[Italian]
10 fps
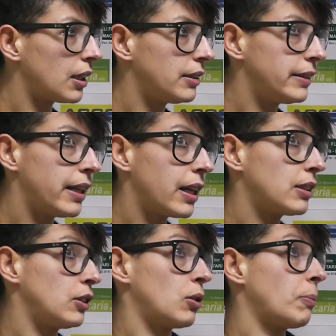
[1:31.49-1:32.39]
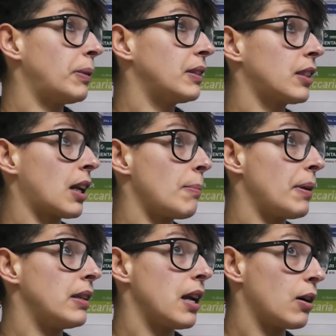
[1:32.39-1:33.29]
l'idea di non pensare ai
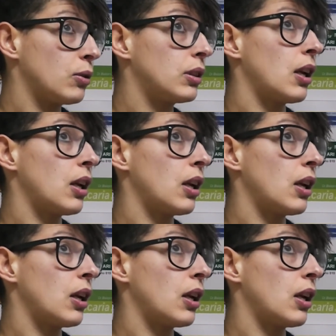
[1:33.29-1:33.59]
playout.